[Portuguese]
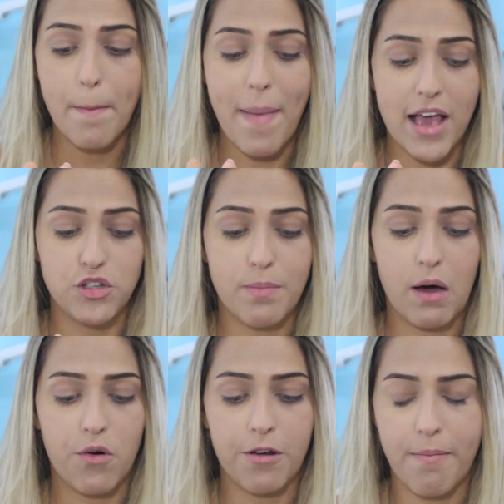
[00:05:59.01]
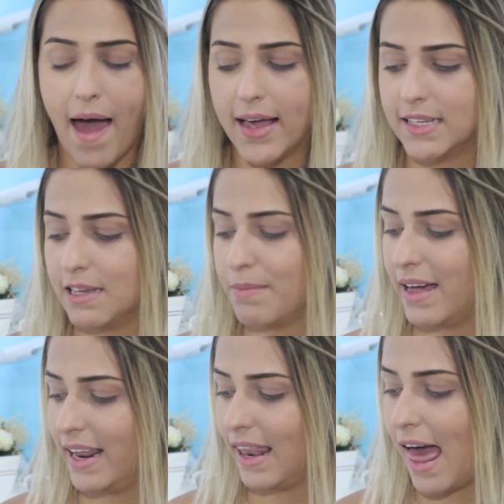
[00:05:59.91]
pede uma cor mais
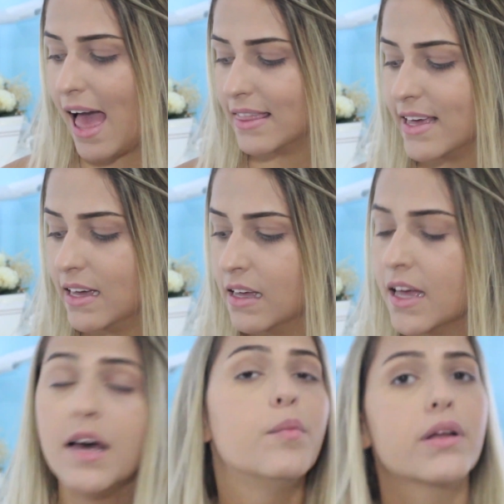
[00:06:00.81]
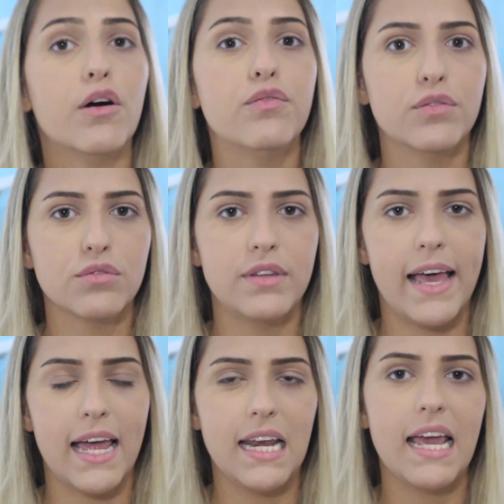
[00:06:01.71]
amarelada, porque o fundo
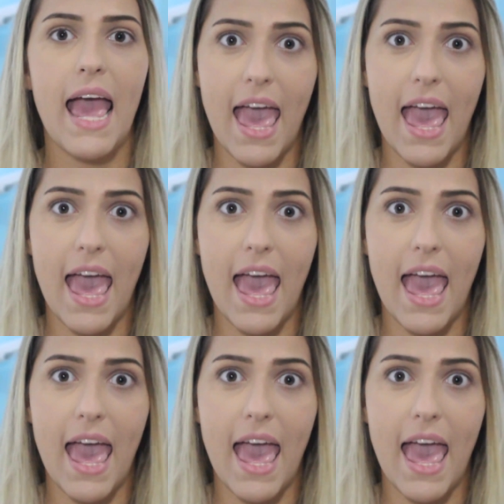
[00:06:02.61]
dele é